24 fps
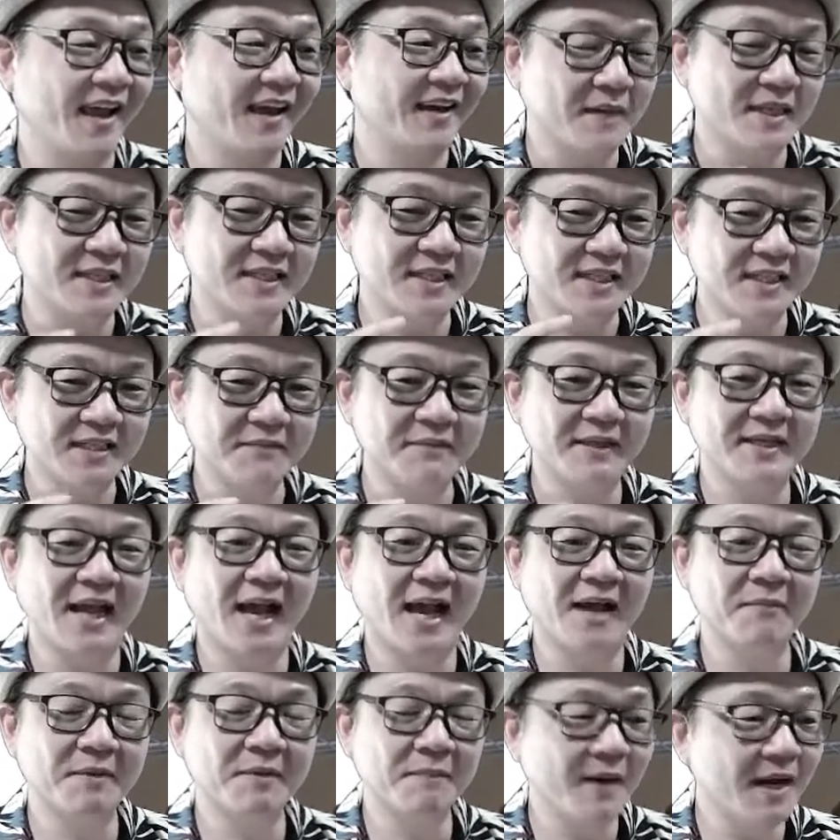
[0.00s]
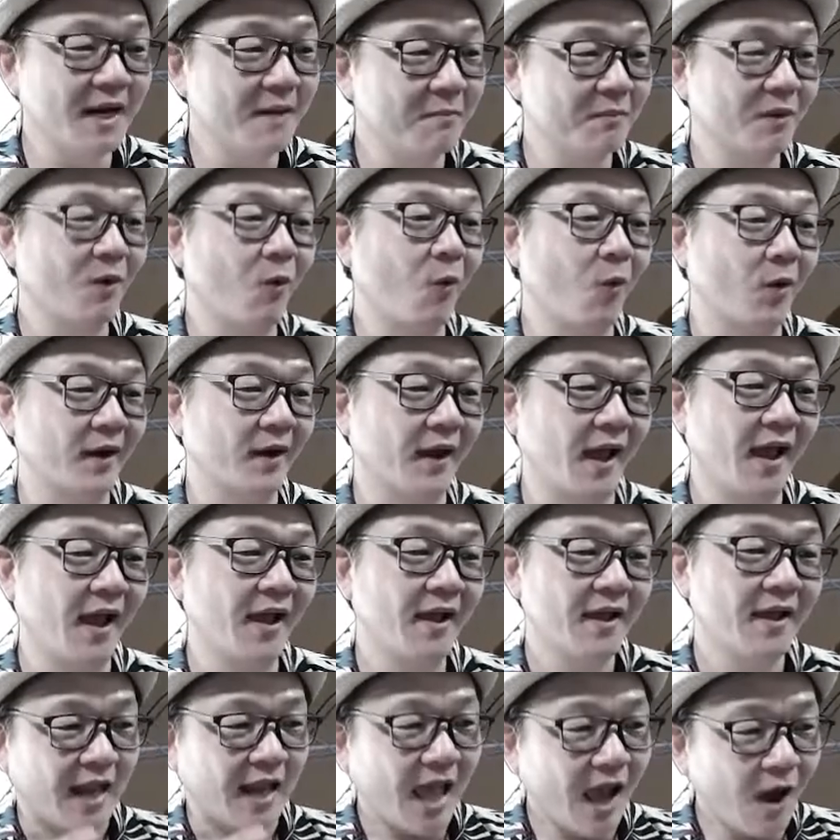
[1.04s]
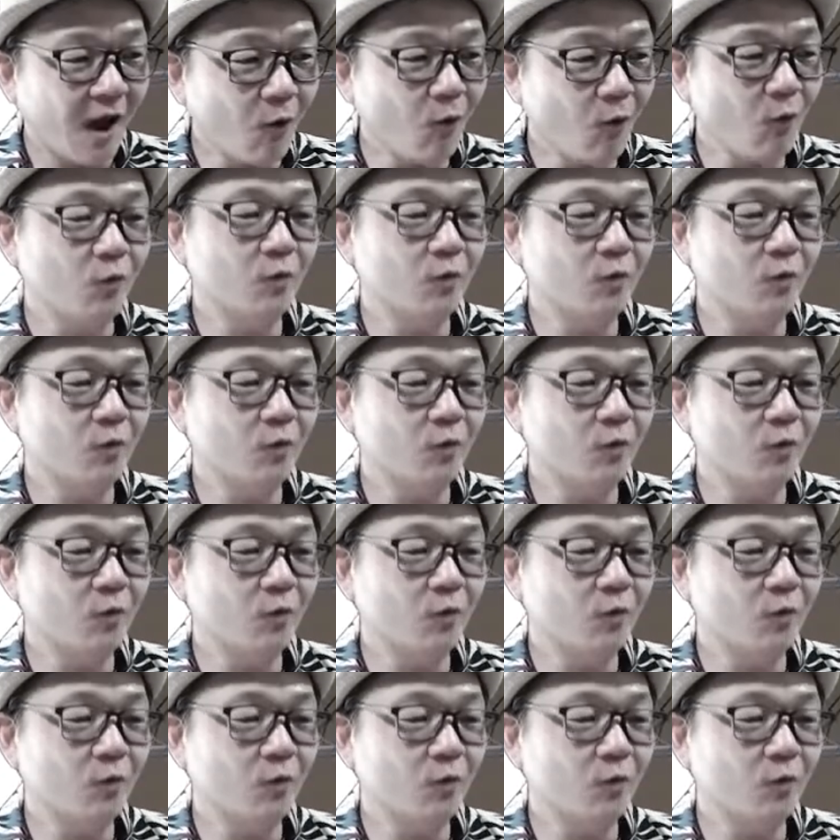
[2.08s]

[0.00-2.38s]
มันคือเป็นการไปเพิ่มโหลดนะแล้ว